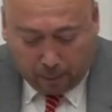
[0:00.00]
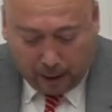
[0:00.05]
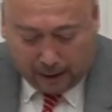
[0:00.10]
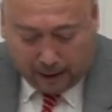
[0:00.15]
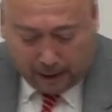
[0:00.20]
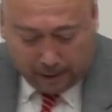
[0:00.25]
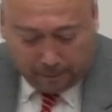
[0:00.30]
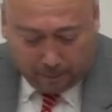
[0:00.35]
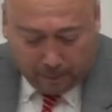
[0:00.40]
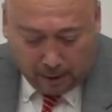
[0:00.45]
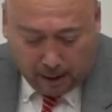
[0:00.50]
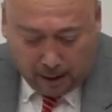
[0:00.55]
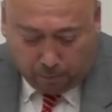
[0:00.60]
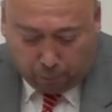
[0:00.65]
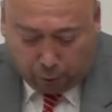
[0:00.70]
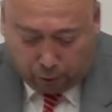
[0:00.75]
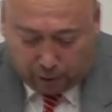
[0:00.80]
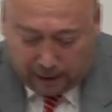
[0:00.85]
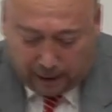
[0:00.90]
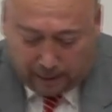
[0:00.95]
Bakın
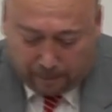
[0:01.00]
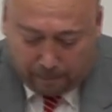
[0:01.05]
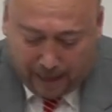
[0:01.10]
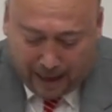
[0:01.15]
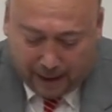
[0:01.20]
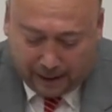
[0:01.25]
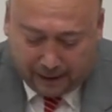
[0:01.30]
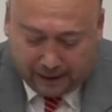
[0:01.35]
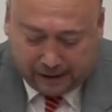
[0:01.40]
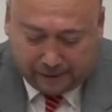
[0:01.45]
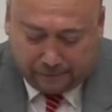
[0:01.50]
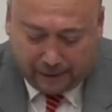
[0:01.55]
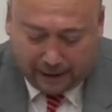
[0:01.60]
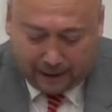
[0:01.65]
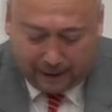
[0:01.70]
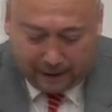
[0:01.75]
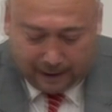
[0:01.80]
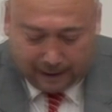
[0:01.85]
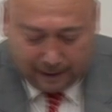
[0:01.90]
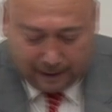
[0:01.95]
burada Mernis
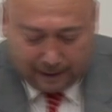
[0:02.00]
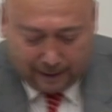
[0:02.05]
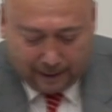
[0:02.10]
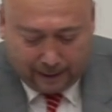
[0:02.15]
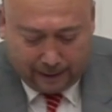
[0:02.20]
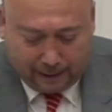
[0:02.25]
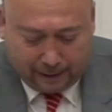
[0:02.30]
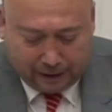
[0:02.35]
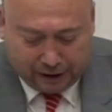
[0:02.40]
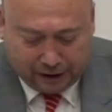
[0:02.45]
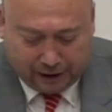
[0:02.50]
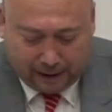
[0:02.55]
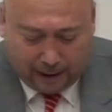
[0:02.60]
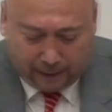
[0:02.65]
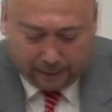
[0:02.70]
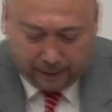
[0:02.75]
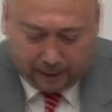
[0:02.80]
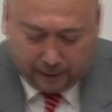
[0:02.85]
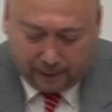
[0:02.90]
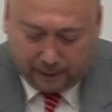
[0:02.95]
verileriyle
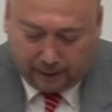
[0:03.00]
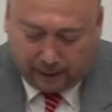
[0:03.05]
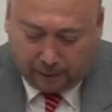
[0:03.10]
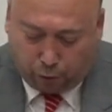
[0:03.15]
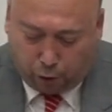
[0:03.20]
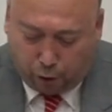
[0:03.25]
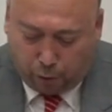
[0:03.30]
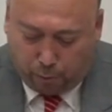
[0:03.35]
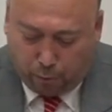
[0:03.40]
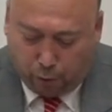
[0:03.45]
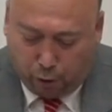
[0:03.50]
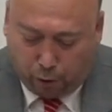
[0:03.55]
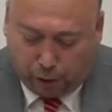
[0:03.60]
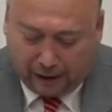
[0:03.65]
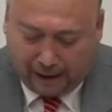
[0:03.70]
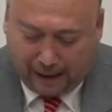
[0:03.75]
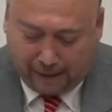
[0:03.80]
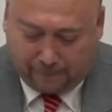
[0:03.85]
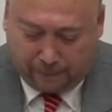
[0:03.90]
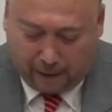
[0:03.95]
ilişkilendirildiği tüm
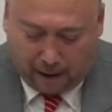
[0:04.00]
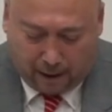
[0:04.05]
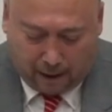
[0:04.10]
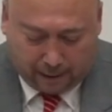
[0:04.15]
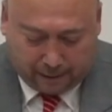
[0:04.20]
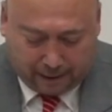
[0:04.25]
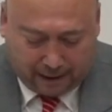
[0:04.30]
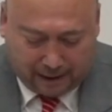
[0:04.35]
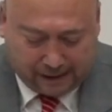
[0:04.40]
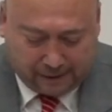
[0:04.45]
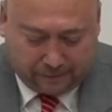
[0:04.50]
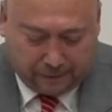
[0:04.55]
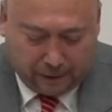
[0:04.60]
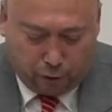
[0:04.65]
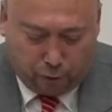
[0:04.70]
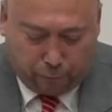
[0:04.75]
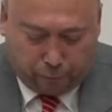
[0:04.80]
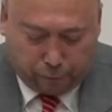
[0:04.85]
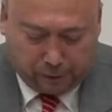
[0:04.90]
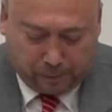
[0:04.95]
mülkiyet ve adres
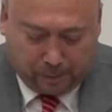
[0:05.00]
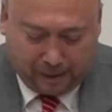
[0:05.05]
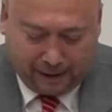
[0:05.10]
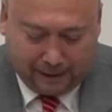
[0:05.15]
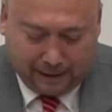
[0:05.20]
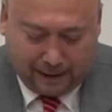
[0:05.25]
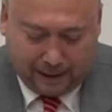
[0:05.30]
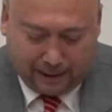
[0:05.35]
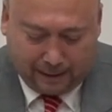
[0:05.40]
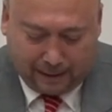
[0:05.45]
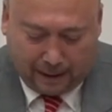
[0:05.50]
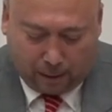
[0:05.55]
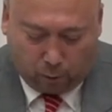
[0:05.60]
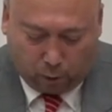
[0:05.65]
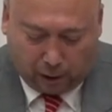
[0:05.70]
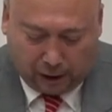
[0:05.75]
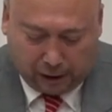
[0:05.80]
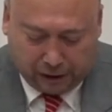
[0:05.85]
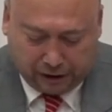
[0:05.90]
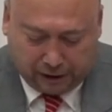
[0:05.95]
ve nüfus bilgilerine
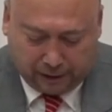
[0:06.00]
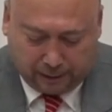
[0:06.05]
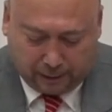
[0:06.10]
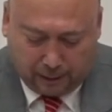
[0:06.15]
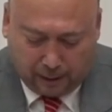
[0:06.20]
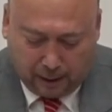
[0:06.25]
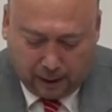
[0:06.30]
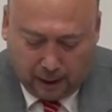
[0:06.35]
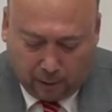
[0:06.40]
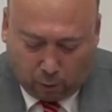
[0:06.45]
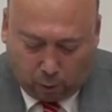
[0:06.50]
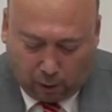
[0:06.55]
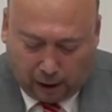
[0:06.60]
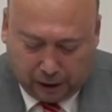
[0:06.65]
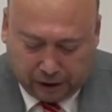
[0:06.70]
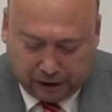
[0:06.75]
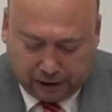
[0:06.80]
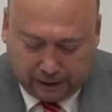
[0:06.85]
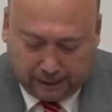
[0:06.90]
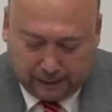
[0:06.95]
ulaştı,
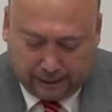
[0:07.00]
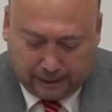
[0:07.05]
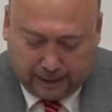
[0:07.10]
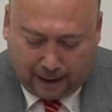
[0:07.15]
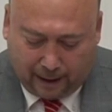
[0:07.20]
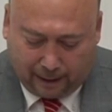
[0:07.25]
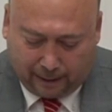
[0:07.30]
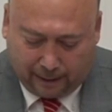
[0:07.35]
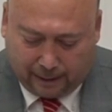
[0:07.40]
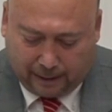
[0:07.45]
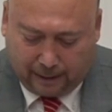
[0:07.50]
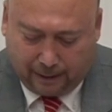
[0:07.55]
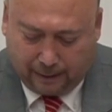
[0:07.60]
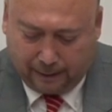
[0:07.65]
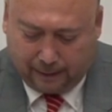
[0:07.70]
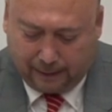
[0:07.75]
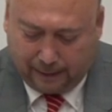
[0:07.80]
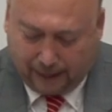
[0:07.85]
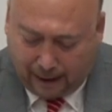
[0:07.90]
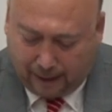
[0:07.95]
ulaştığı
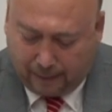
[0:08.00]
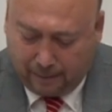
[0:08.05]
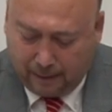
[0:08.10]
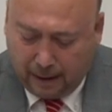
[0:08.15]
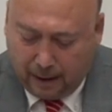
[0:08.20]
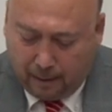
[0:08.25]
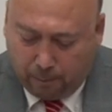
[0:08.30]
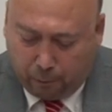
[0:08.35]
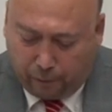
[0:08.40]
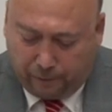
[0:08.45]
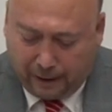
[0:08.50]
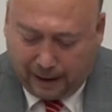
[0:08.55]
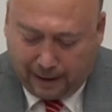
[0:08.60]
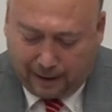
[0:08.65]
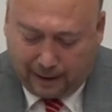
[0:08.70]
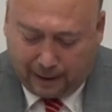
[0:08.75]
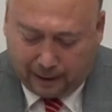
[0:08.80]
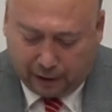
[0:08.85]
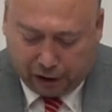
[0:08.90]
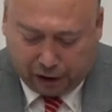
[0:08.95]
iddialarıyla bu
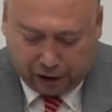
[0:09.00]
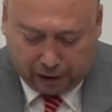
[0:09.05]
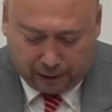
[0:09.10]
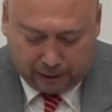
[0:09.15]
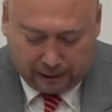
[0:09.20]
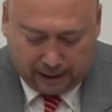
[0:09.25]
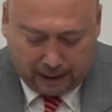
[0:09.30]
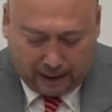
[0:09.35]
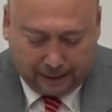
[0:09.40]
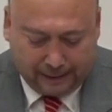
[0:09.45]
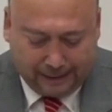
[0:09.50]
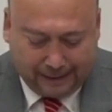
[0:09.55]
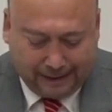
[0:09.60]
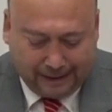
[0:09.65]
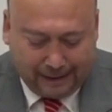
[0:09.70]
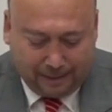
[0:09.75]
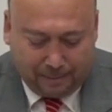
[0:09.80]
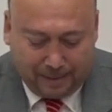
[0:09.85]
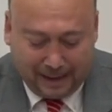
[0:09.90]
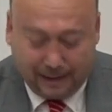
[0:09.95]
veriler ışığında
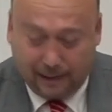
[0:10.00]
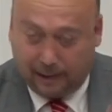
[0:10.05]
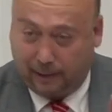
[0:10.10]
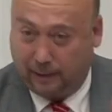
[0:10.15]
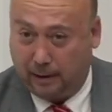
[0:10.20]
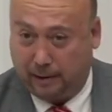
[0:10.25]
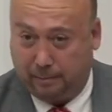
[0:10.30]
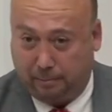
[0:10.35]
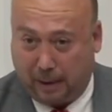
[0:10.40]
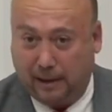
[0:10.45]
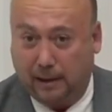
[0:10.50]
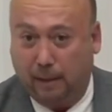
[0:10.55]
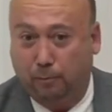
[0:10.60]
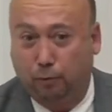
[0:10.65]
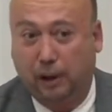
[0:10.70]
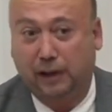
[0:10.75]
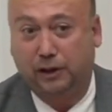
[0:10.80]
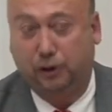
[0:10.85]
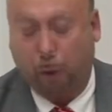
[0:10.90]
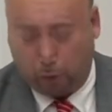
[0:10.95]
20 yıldır bakın
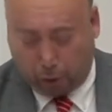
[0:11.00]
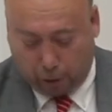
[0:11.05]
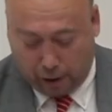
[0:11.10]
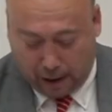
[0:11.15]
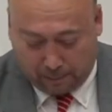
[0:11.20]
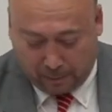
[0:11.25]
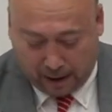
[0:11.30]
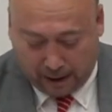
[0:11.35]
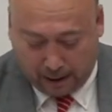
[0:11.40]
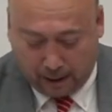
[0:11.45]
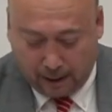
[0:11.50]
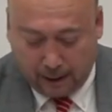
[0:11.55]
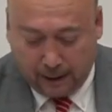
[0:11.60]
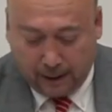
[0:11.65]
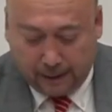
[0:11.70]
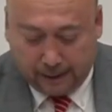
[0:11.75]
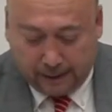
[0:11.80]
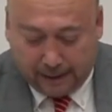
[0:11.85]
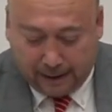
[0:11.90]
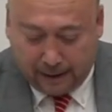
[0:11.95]
burası çok önemli
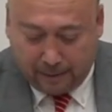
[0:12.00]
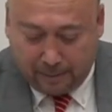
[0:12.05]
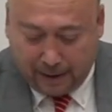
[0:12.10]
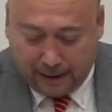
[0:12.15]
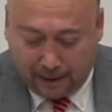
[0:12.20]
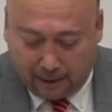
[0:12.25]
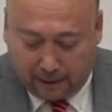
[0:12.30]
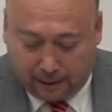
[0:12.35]
20